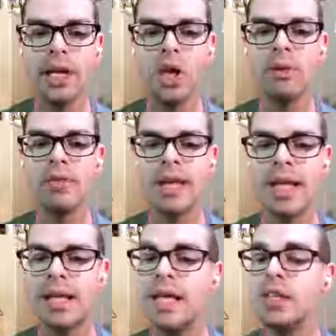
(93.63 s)
e come
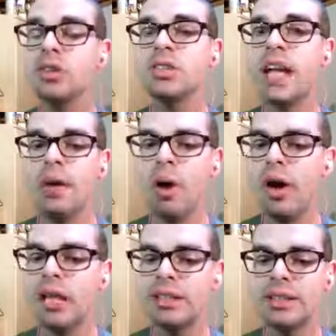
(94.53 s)
vedete adesso
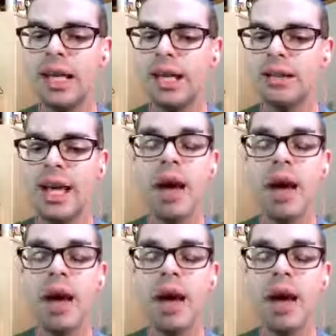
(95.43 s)
siamo registrati